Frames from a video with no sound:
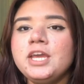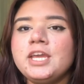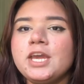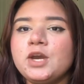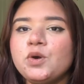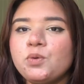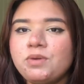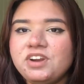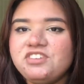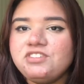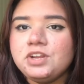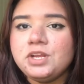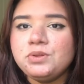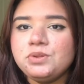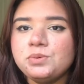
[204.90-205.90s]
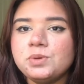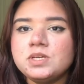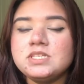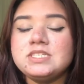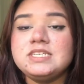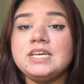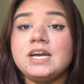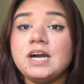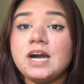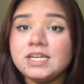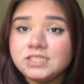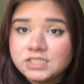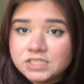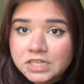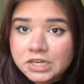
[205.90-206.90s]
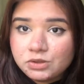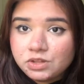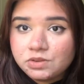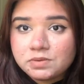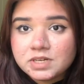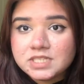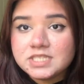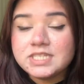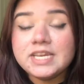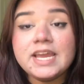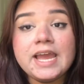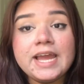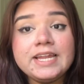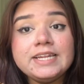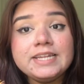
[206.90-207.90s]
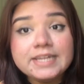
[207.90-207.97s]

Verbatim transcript: कि कोवेंट्री यूनिवर्सिटी अच्छी यूनिवर्सिटी है